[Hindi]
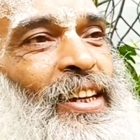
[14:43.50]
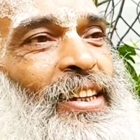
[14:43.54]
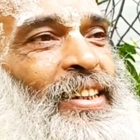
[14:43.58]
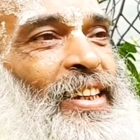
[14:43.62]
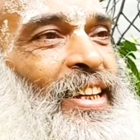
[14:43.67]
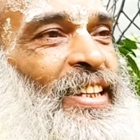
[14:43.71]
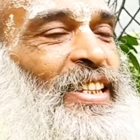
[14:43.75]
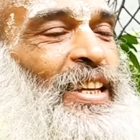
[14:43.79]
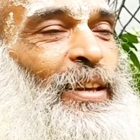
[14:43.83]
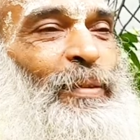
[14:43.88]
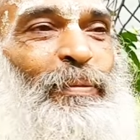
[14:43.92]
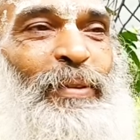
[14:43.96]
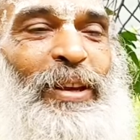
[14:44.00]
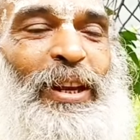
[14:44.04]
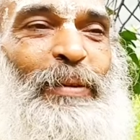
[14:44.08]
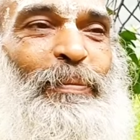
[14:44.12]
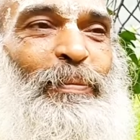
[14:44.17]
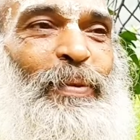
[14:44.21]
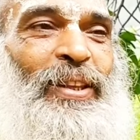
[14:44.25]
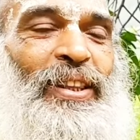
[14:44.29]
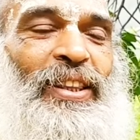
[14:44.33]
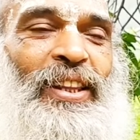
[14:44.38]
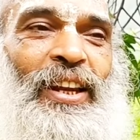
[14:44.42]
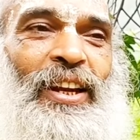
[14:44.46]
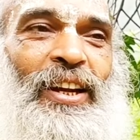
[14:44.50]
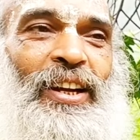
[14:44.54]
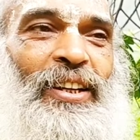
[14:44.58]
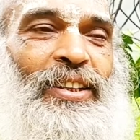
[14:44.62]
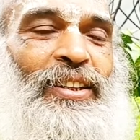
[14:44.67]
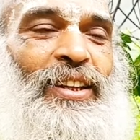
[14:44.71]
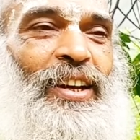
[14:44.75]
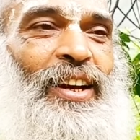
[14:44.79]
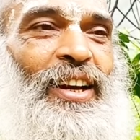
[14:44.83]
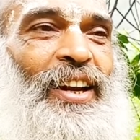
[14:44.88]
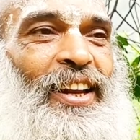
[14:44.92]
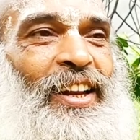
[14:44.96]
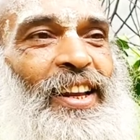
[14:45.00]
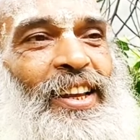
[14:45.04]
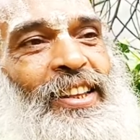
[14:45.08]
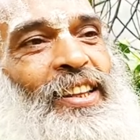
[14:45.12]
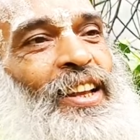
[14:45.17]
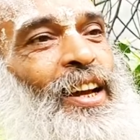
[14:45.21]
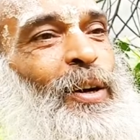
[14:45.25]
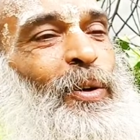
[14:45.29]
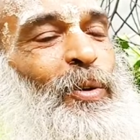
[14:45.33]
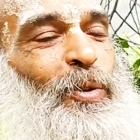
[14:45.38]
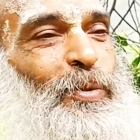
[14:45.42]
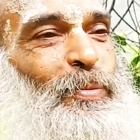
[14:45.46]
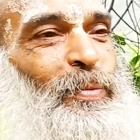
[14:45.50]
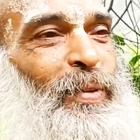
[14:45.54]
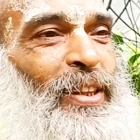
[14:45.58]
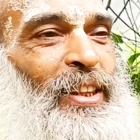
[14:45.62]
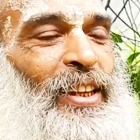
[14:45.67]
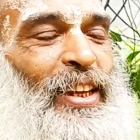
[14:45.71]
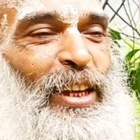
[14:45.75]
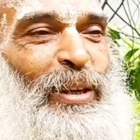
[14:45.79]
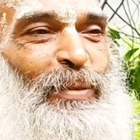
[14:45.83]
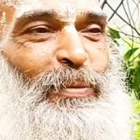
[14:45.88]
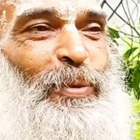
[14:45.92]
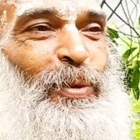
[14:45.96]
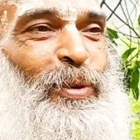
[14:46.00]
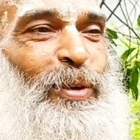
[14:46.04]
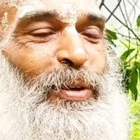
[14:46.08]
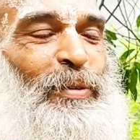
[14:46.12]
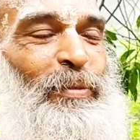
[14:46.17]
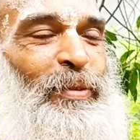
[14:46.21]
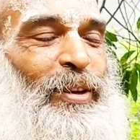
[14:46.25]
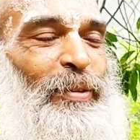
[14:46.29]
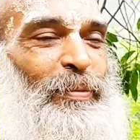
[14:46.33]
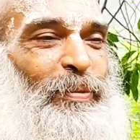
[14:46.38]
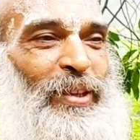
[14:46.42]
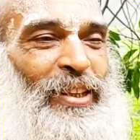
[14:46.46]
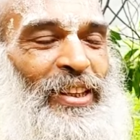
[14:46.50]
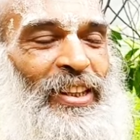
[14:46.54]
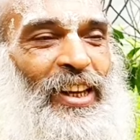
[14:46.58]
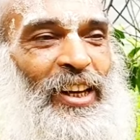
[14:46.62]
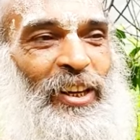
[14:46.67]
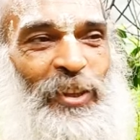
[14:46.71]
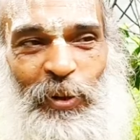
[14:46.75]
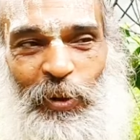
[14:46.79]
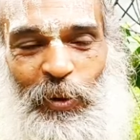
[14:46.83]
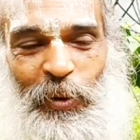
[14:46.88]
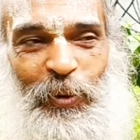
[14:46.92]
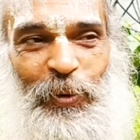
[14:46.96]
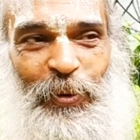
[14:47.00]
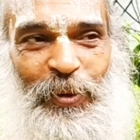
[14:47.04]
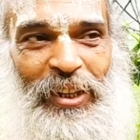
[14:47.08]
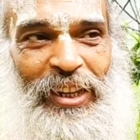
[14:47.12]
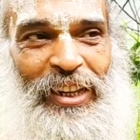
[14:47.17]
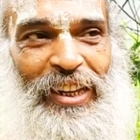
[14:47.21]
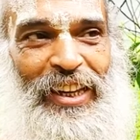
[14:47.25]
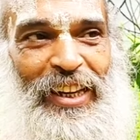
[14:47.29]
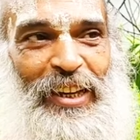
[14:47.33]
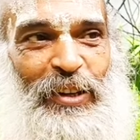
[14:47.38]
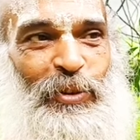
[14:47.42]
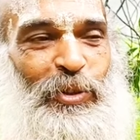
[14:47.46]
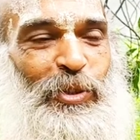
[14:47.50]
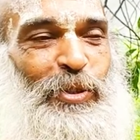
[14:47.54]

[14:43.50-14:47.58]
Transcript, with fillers: कि जैसे बिलपत्र का झाड़ रहता है उसमें तीन मुखी बिलपत्र तो होते ही हैं